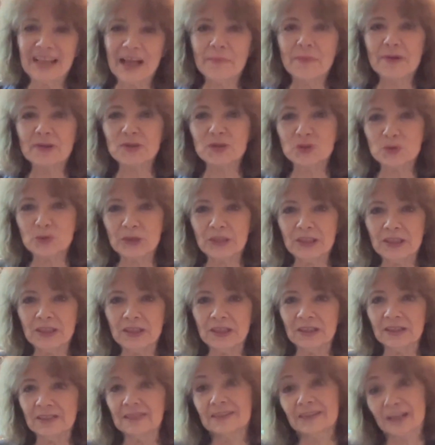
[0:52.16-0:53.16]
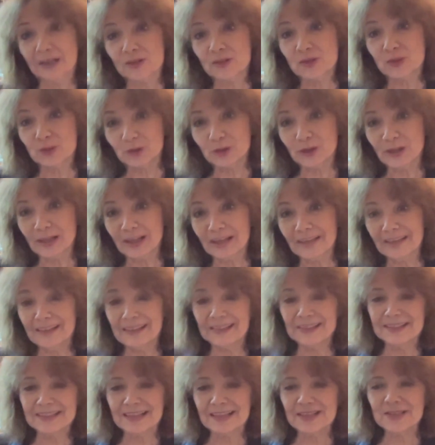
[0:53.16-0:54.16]
chiama swing da sola,
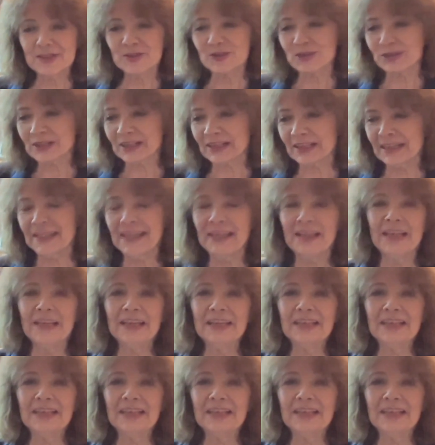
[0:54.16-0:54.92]
nel senso che